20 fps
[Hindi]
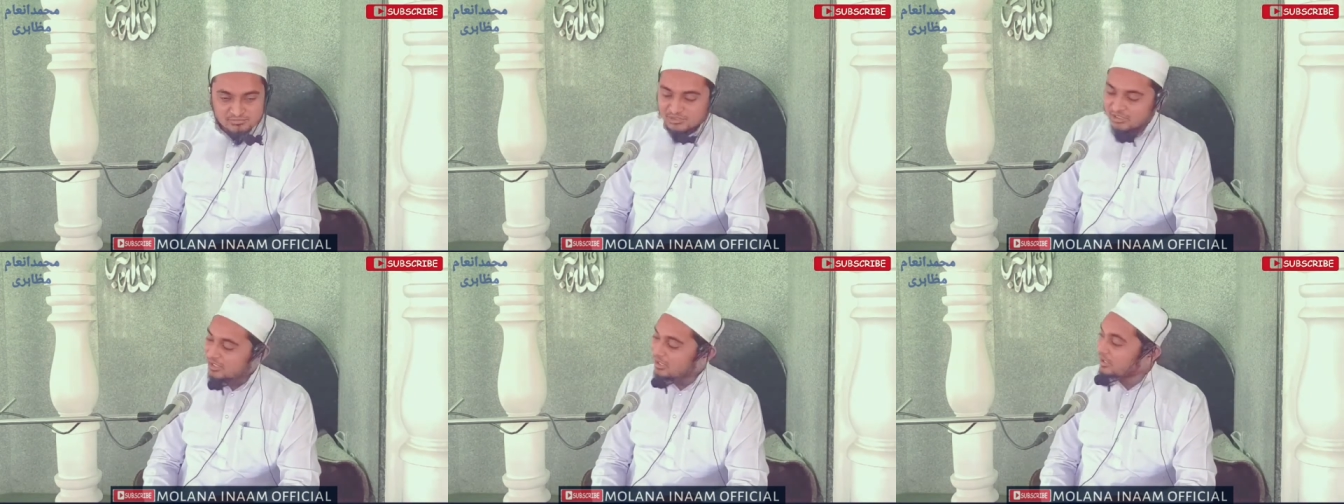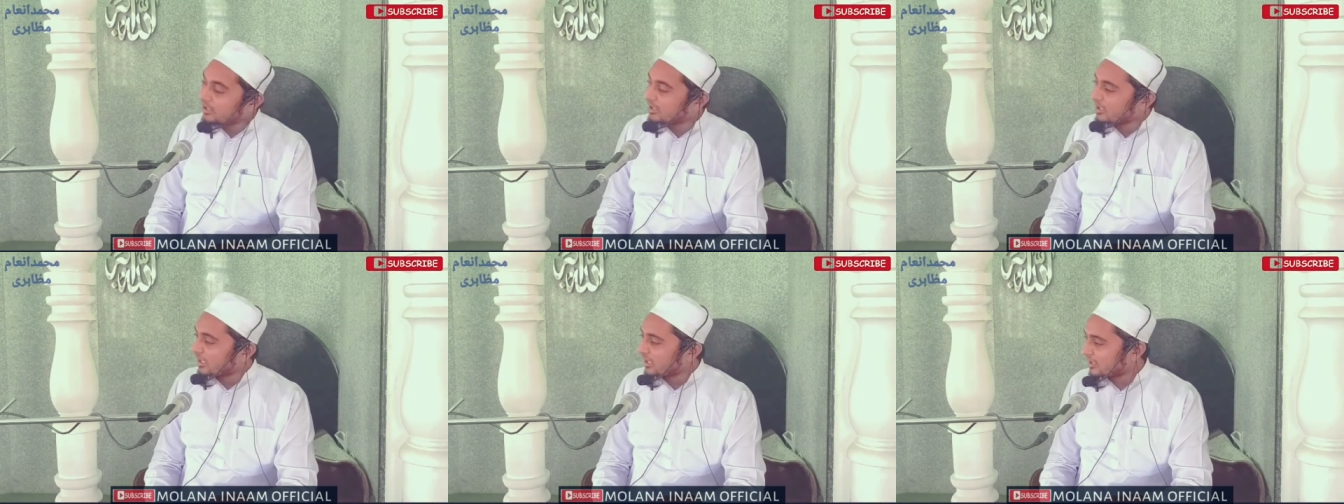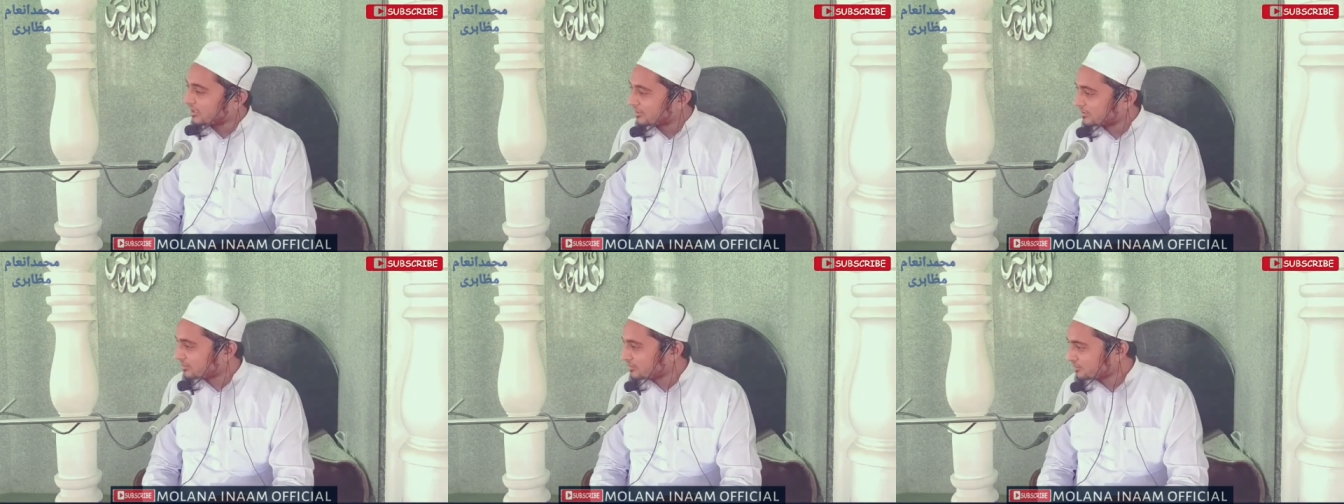चले गए
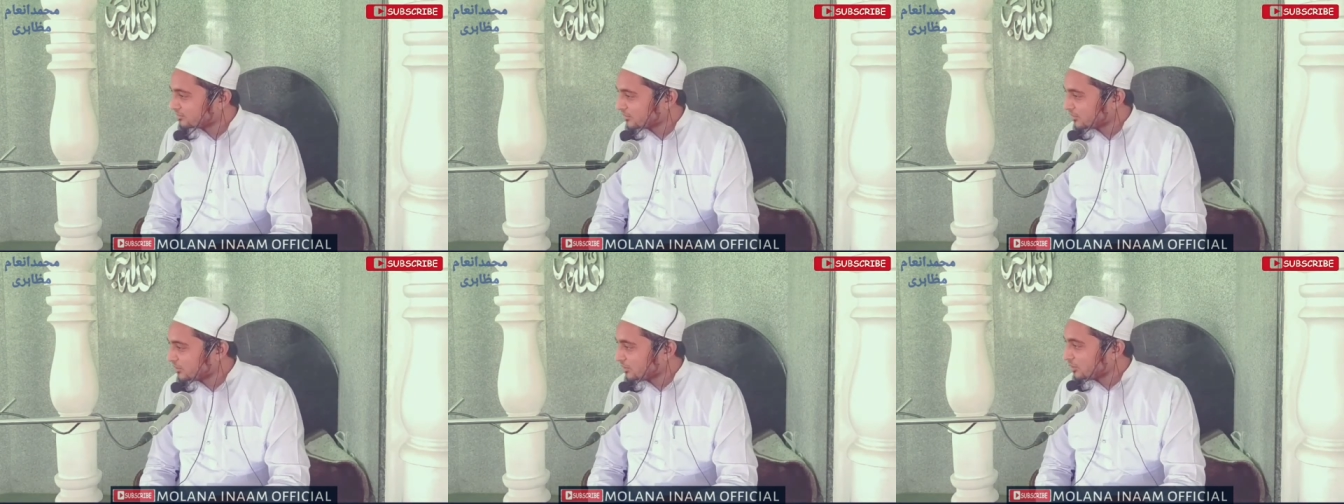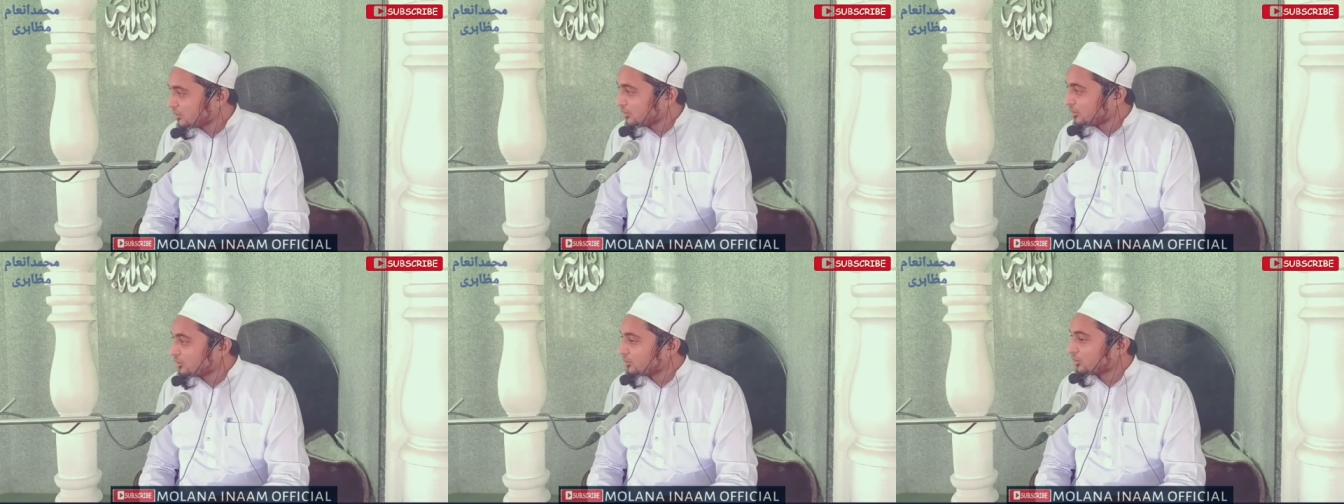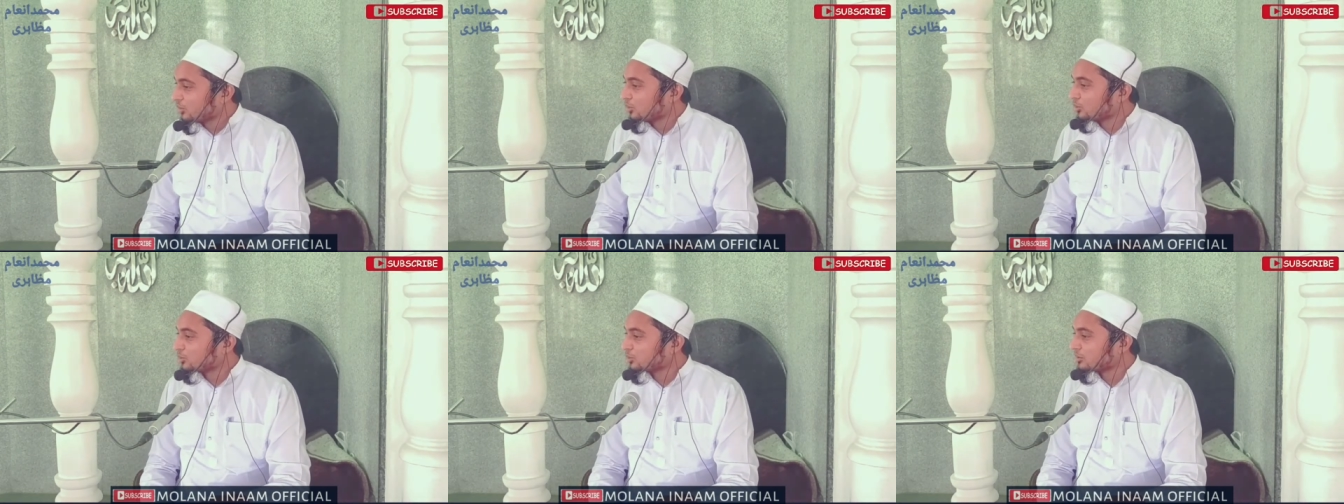आकर
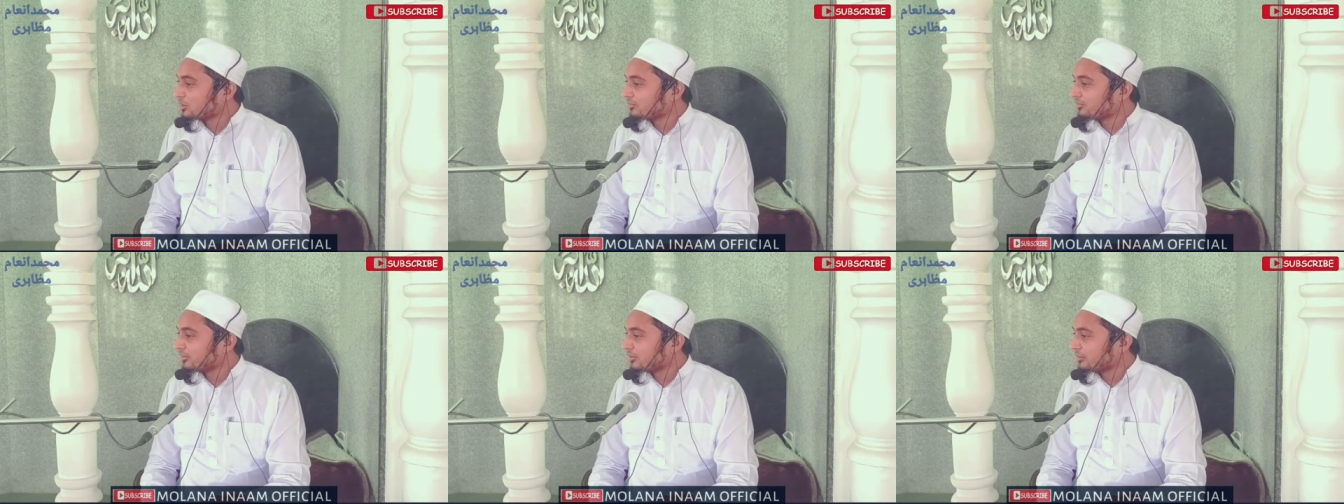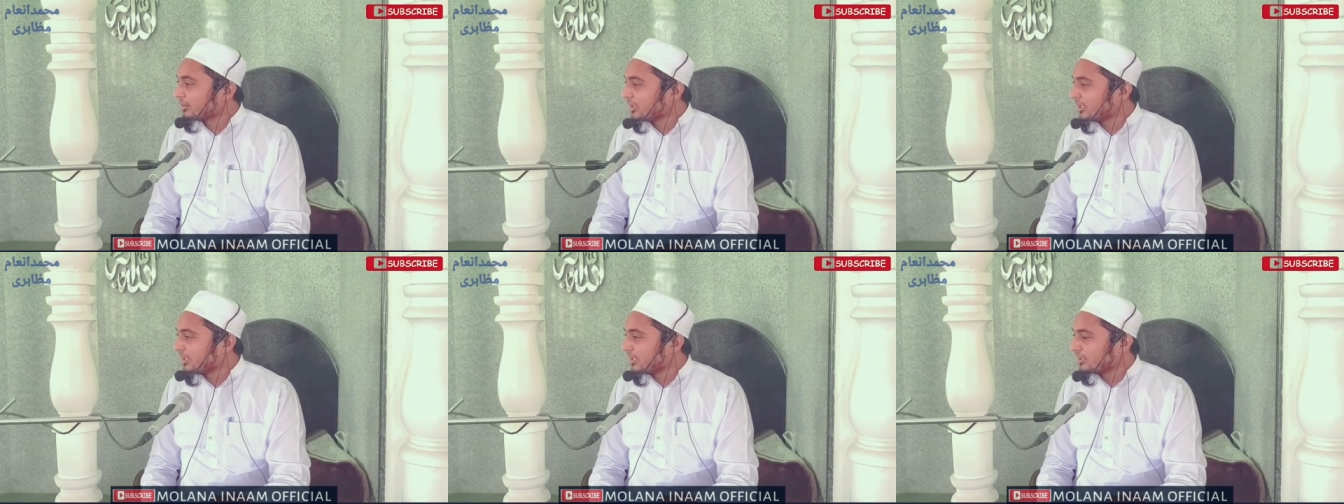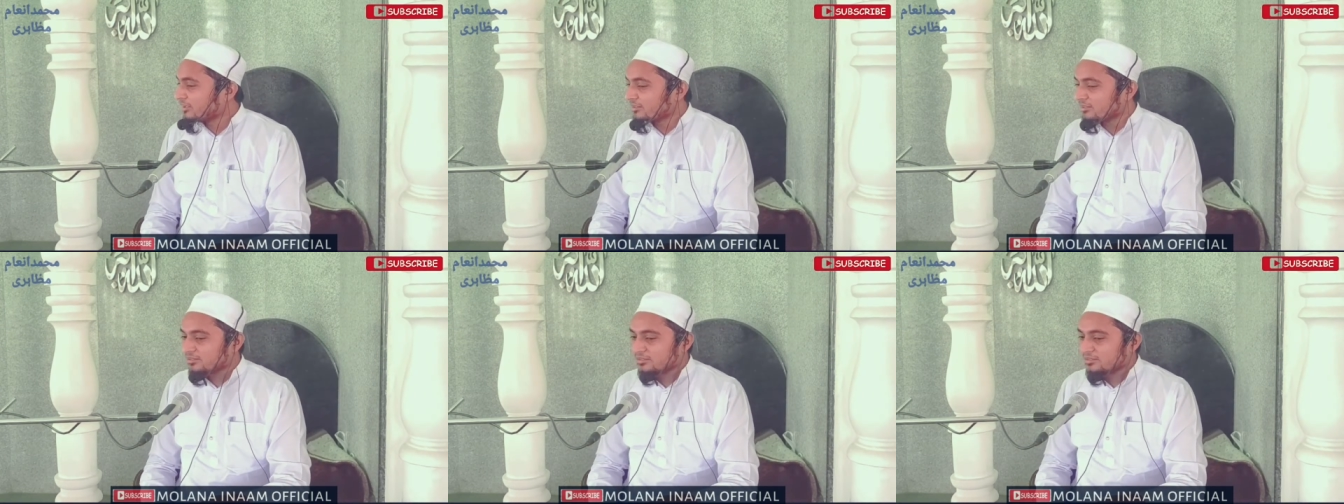तो हुजूर ने फरमाया